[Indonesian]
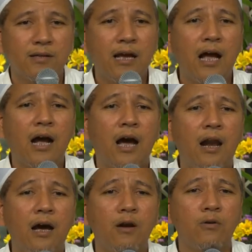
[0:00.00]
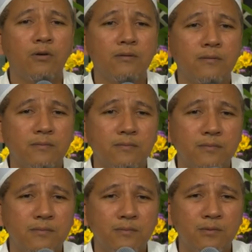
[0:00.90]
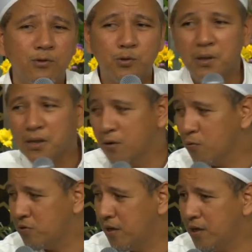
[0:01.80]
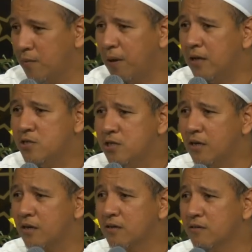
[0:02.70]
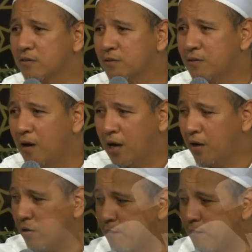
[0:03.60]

Saya nggak galak loh. Cuman kan urusannya ki banjir, angin